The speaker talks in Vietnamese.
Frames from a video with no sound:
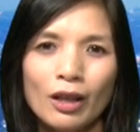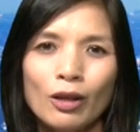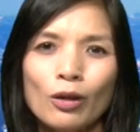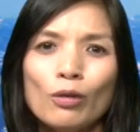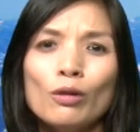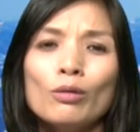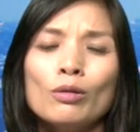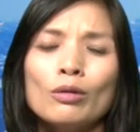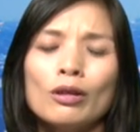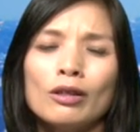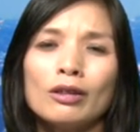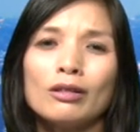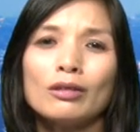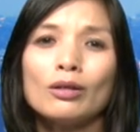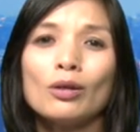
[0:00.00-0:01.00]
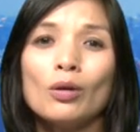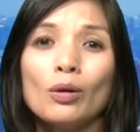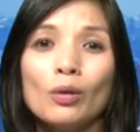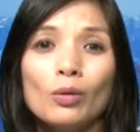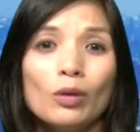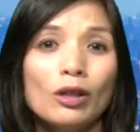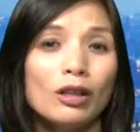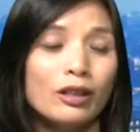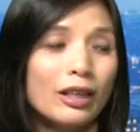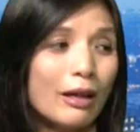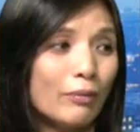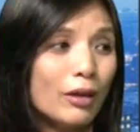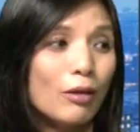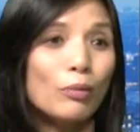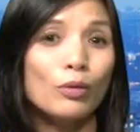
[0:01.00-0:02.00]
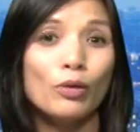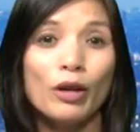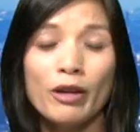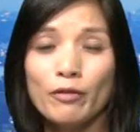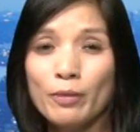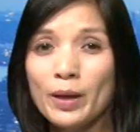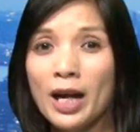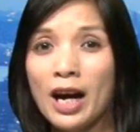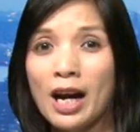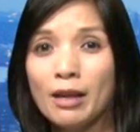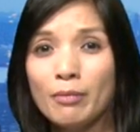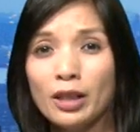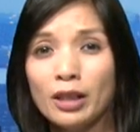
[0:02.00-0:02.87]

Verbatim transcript: cố uh, cố giám đốc. Uh, giám đốc của FBI mà